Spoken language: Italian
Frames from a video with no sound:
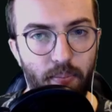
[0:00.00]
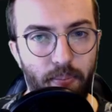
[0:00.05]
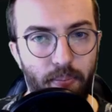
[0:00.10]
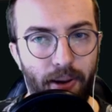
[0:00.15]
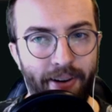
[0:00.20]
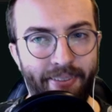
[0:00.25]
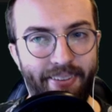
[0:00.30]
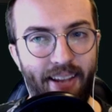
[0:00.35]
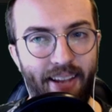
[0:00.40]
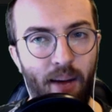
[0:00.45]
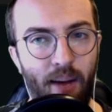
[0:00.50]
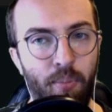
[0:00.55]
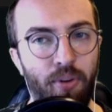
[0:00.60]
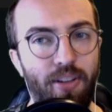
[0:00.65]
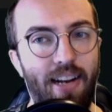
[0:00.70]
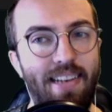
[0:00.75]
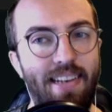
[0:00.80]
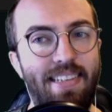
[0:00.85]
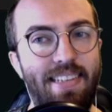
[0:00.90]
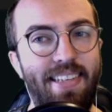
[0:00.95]
Partiamo
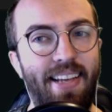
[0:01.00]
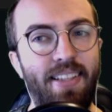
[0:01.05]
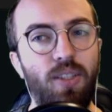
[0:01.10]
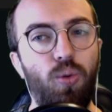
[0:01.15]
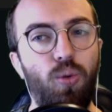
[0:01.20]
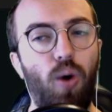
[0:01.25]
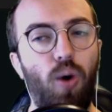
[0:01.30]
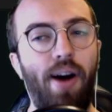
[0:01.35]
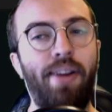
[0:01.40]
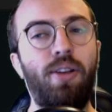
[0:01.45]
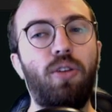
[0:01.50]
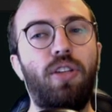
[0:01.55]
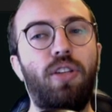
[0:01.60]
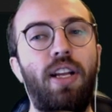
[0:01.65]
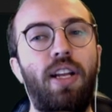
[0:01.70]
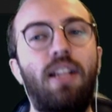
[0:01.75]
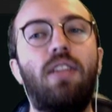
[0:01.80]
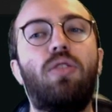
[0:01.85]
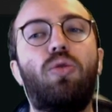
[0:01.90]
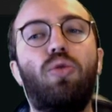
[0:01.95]
dal santuario
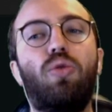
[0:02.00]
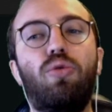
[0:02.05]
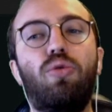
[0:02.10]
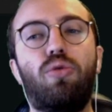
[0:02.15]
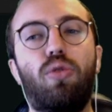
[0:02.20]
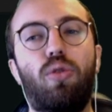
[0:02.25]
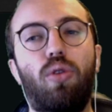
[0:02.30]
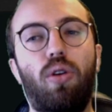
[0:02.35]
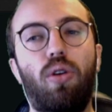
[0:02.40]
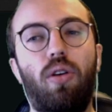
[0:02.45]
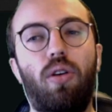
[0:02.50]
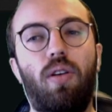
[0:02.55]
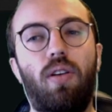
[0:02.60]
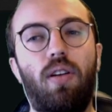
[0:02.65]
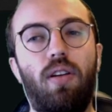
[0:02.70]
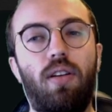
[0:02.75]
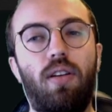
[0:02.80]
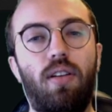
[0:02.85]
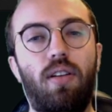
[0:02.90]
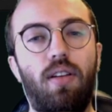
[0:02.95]
del tutto,
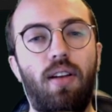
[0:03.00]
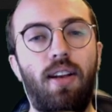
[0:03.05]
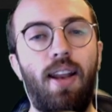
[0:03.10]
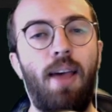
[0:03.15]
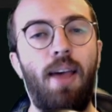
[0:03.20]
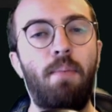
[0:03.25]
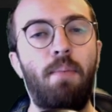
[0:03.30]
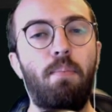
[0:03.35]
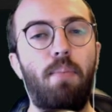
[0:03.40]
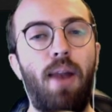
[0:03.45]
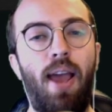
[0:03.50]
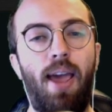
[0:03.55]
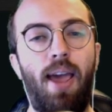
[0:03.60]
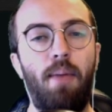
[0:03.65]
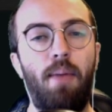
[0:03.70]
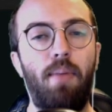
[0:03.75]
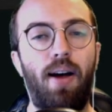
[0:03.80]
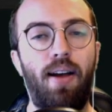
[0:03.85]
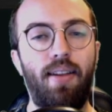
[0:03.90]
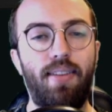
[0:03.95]

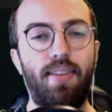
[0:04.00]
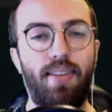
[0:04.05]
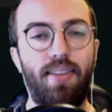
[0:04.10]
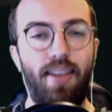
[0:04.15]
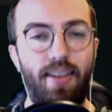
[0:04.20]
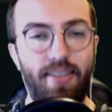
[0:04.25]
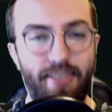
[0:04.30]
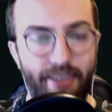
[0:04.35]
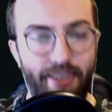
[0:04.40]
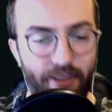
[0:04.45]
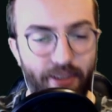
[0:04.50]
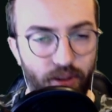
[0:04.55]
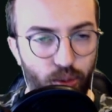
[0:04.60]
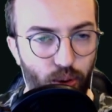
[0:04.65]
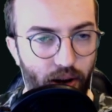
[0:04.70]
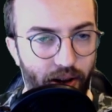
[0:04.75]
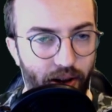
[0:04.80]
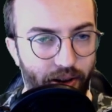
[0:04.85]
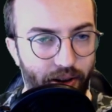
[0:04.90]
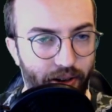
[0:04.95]
l'emblema dei
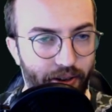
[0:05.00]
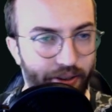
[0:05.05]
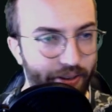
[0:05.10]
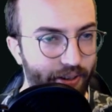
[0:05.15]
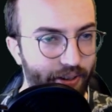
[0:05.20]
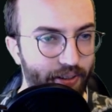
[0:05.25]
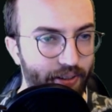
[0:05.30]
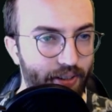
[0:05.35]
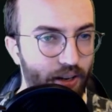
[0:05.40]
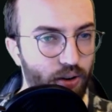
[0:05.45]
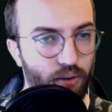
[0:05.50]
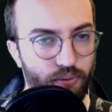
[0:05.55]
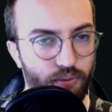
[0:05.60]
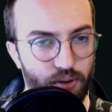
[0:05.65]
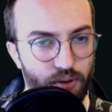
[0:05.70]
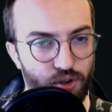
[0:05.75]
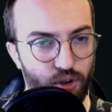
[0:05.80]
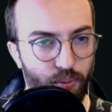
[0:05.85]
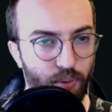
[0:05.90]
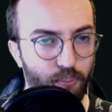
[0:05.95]
santuari. In realtà no,
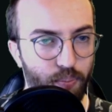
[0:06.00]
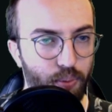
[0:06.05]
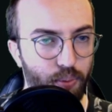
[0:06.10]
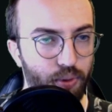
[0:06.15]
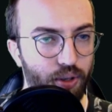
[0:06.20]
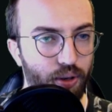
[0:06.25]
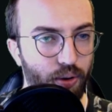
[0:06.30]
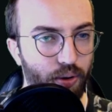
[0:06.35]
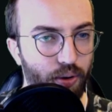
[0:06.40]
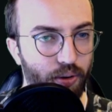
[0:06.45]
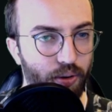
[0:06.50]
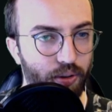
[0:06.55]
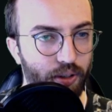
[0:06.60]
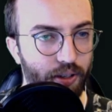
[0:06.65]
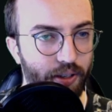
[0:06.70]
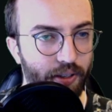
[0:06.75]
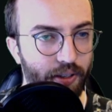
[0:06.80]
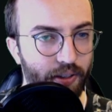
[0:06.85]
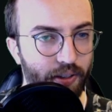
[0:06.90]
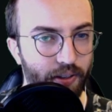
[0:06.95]
facciamo un po' di
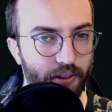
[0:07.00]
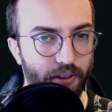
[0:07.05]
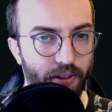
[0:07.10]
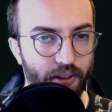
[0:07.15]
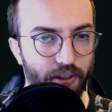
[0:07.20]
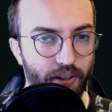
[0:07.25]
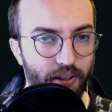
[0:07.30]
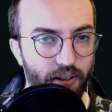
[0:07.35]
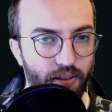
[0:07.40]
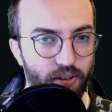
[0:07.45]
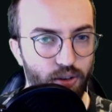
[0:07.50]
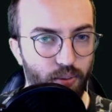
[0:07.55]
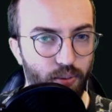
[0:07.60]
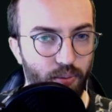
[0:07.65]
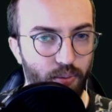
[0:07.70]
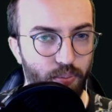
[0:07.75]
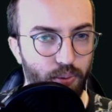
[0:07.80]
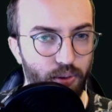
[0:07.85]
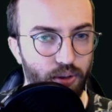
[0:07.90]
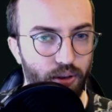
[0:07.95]
ordine. Facciamo
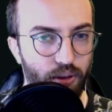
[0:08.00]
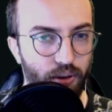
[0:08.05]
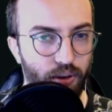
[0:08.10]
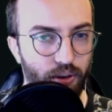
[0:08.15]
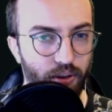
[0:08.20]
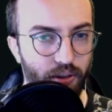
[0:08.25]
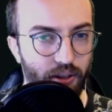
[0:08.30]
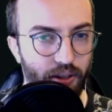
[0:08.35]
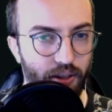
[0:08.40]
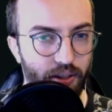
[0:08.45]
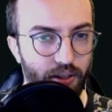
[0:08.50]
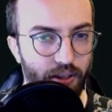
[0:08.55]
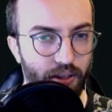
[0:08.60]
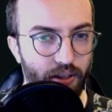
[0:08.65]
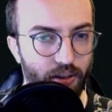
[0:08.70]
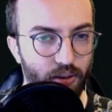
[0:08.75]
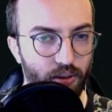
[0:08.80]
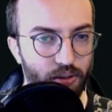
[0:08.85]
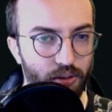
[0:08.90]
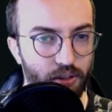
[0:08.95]
un po' di ordine dei
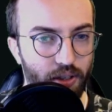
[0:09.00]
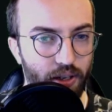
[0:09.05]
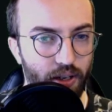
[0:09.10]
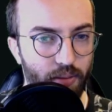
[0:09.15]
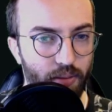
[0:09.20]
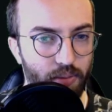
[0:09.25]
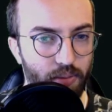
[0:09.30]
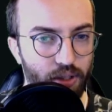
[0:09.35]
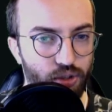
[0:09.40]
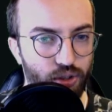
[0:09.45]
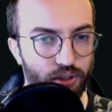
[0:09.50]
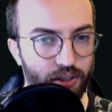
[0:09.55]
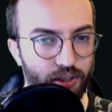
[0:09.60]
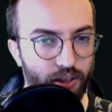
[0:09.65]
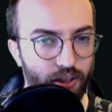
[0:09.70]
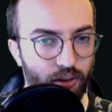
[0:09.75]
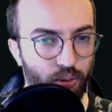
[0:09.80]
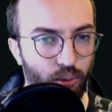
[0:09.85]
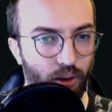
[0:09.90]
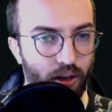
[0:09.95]
nostri amici
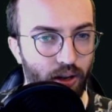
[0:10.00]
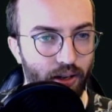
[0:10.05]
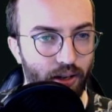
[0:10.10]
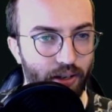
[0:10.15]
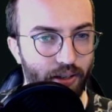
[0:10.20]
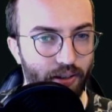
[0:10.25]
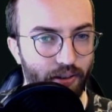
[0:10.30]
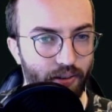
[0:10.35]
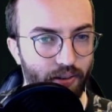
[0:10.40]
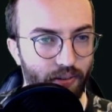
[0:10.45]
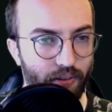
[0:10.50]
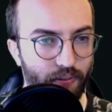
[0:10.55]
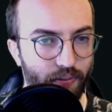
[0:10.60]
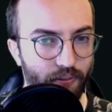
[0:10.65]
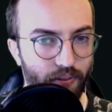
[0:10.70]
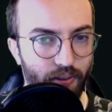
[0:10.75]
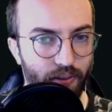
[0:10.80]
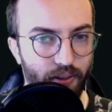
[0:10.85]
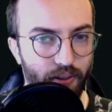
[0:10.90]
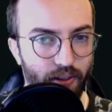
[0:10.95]
santuari.
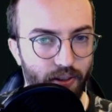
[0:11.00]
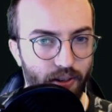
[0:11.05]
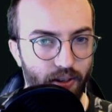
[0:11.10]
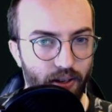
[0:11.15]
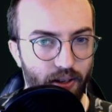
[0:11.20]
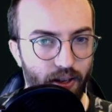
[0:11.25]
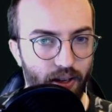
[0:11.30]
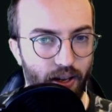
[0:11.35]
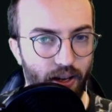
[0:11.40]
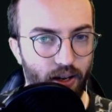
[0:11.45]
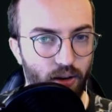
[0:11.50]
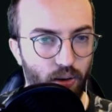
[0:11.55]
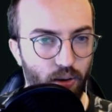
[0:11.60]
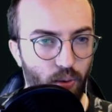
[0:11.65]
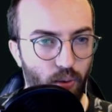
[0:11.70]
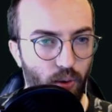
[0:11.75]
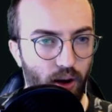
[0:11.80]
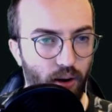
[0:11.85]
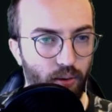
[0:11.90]
Ecco qua,